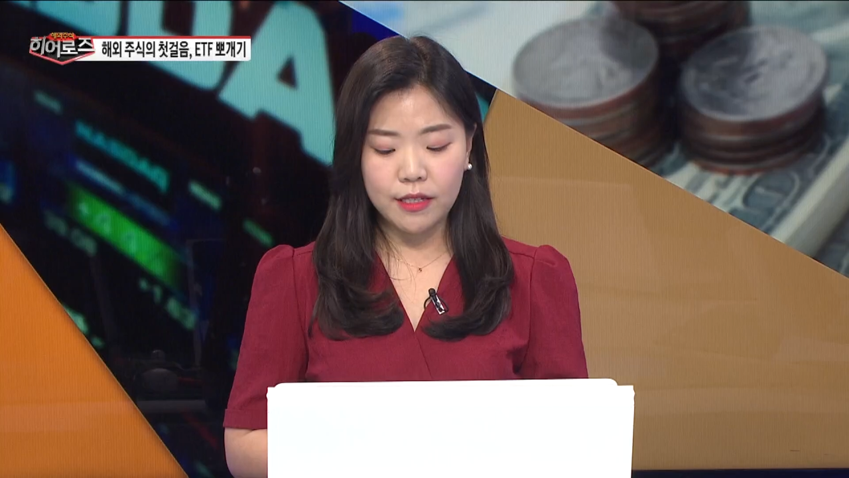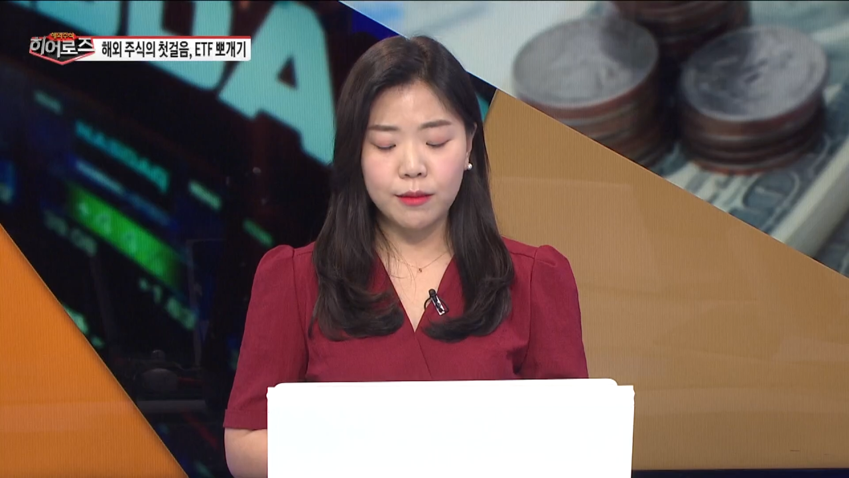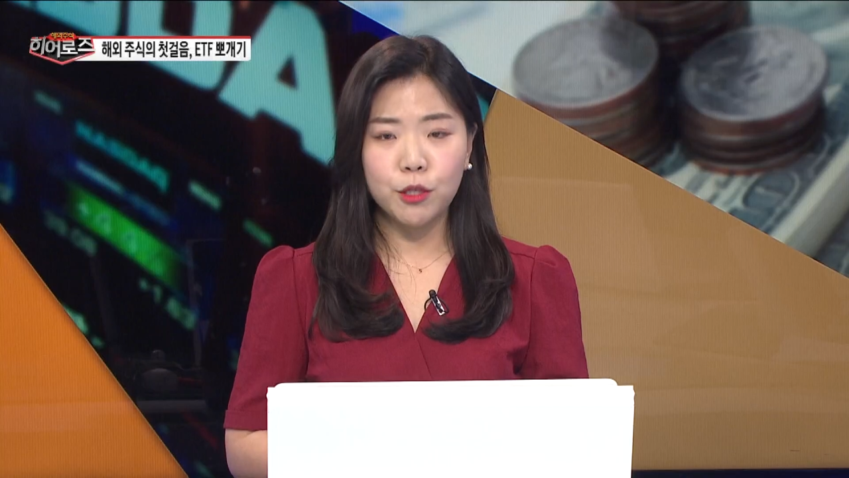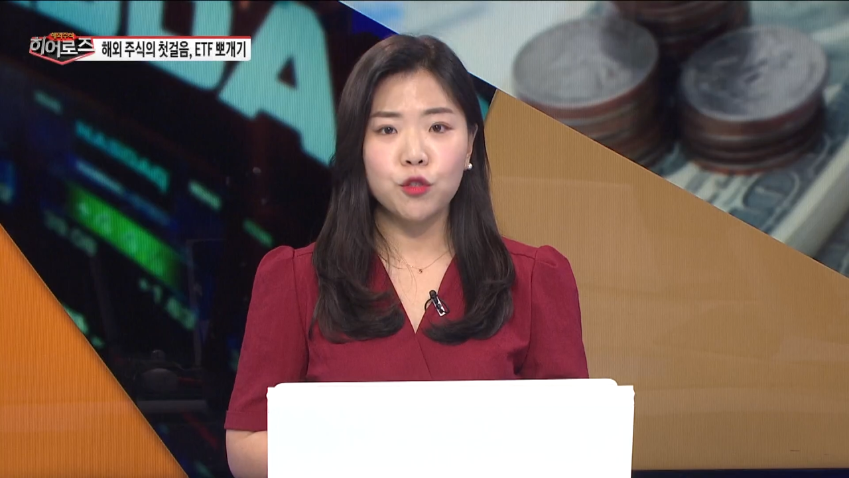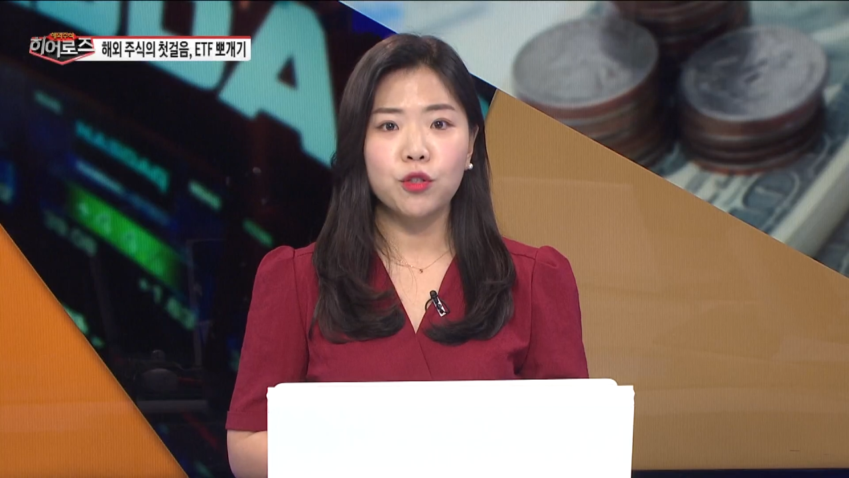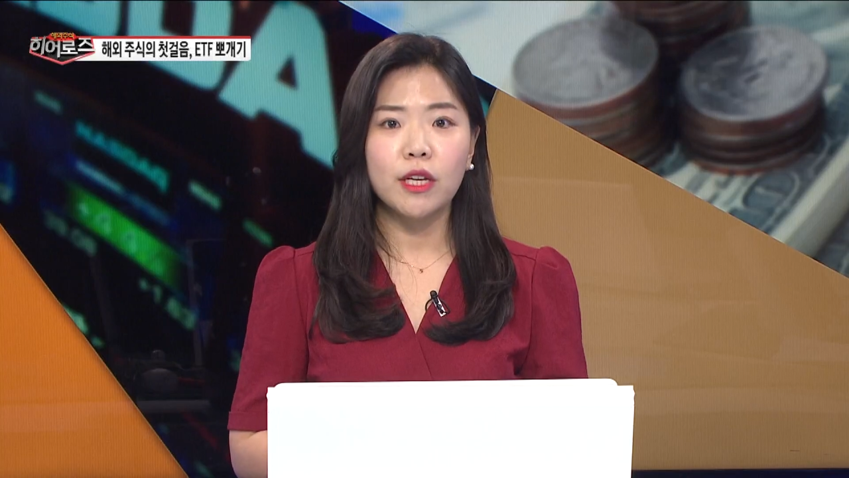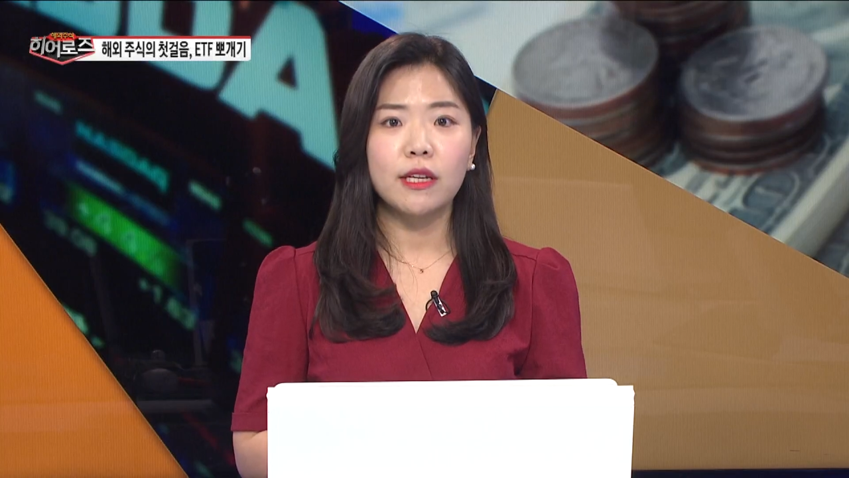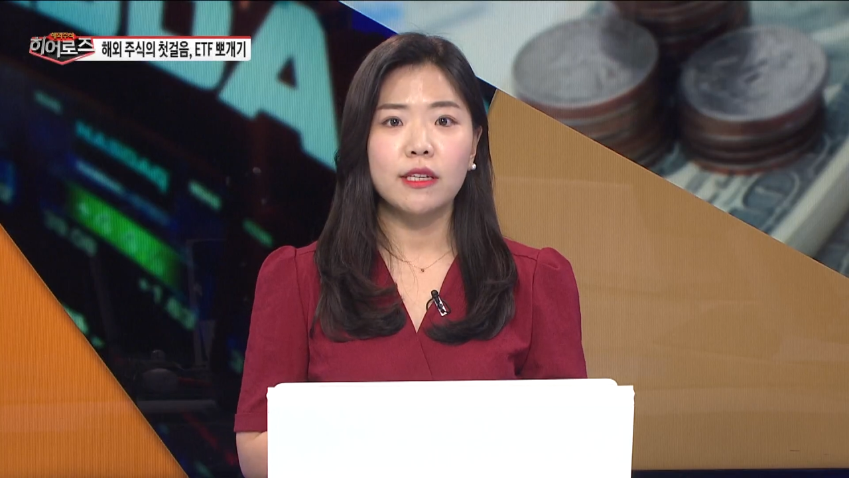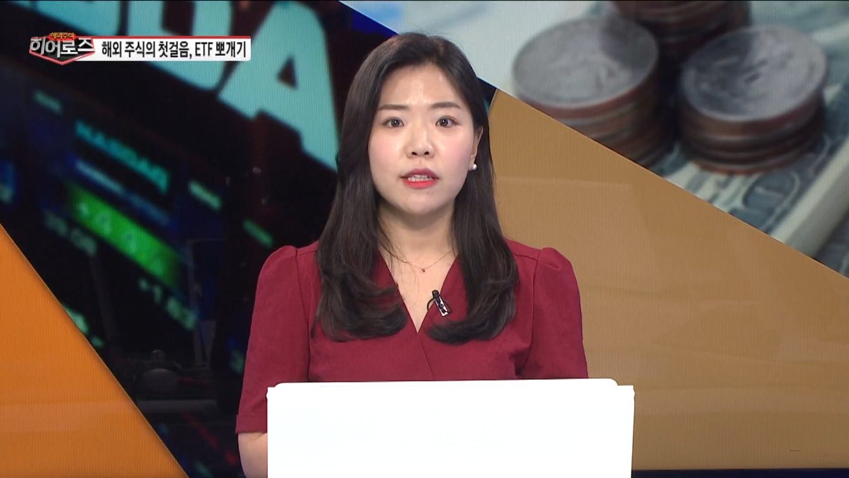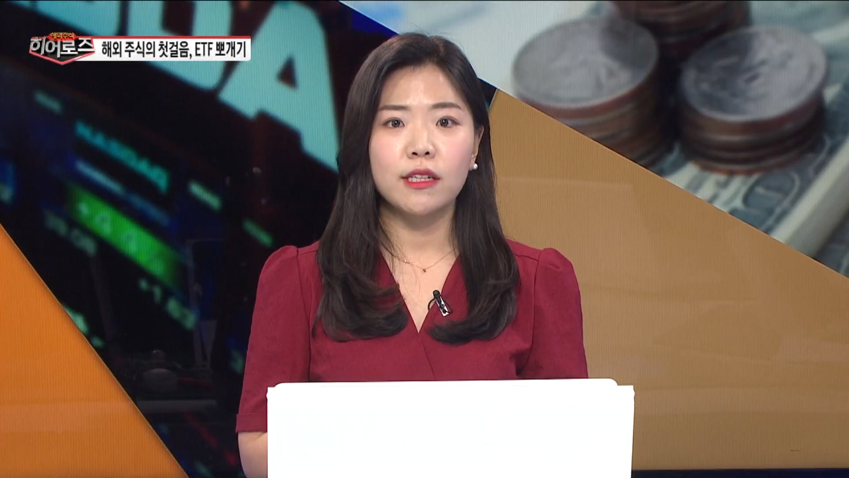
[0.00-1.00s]
이제 미국이
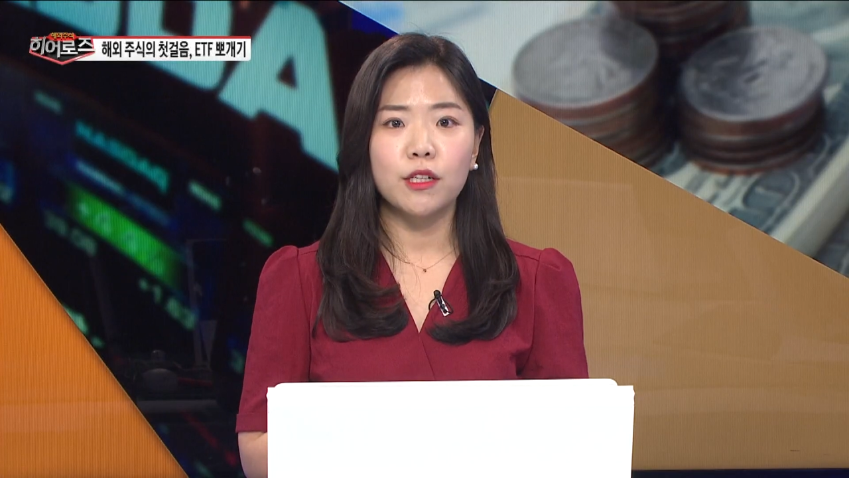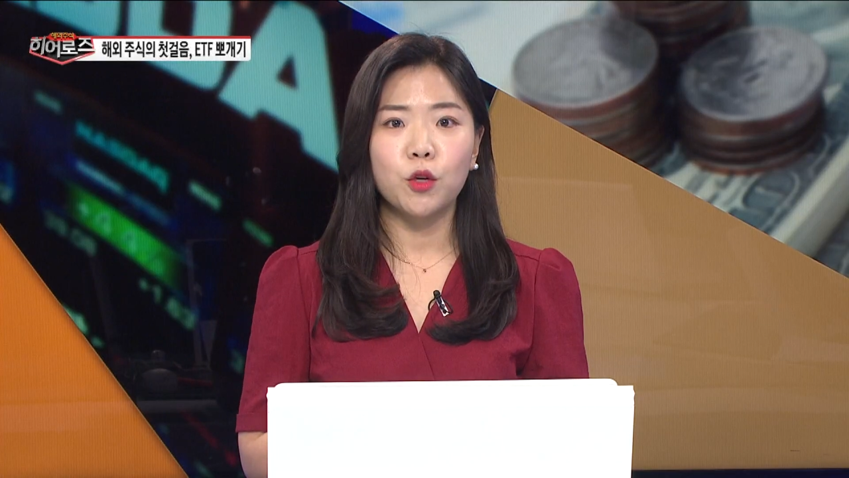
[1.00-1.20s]
이끄는